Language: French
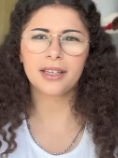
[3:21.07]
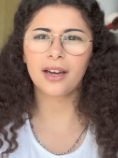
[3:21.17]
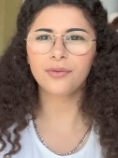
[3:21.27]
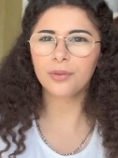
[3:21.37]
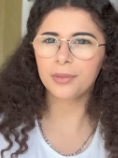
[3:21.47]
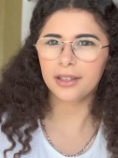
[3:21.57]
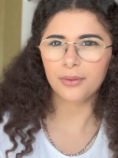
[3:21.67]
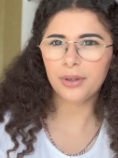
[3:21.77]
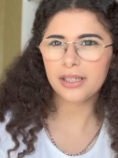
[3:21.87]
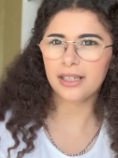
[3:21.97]
Carrefour, mais
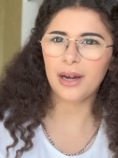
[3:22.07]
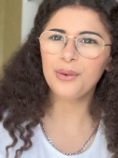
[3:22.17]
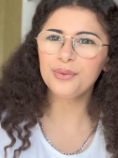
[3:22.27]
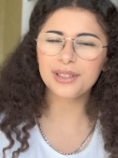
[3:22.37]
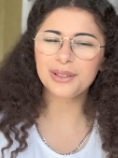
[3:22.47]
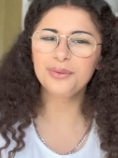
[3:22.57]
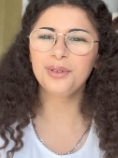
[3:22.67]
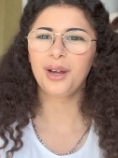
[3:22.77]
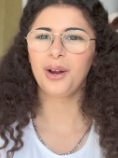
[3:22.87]
oui, j'ai la honte et tout.